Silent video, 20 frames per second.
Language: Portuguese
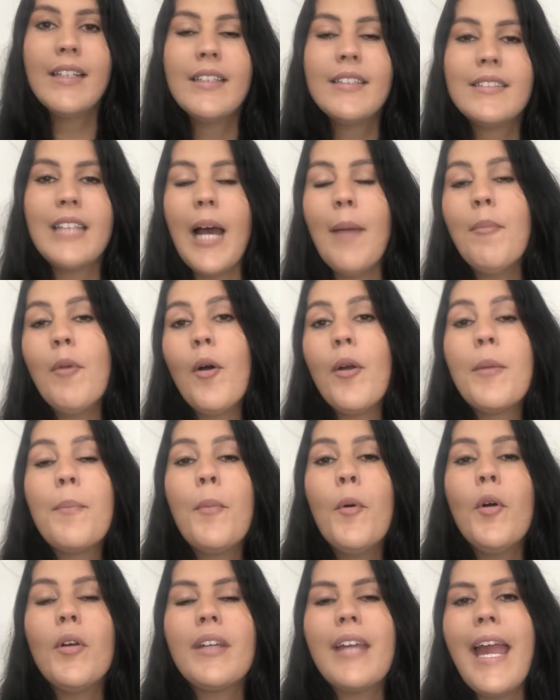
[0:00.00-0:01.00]
Tá bom, e
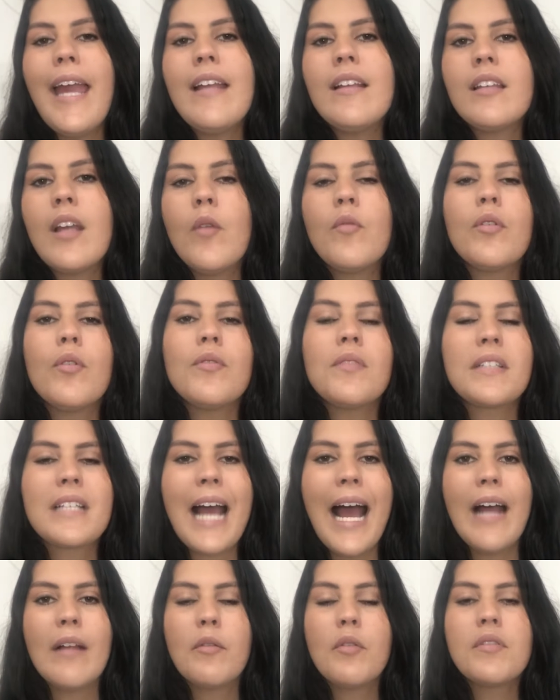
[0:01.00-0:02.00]
por que então que os
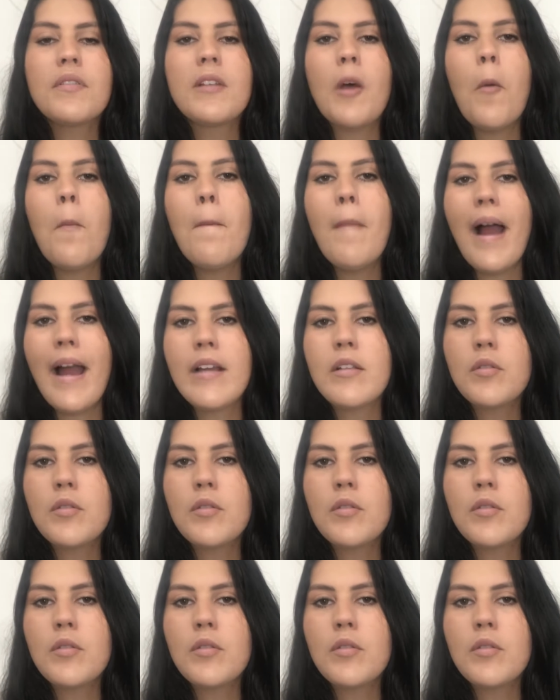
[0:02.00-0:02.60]
gatos são mais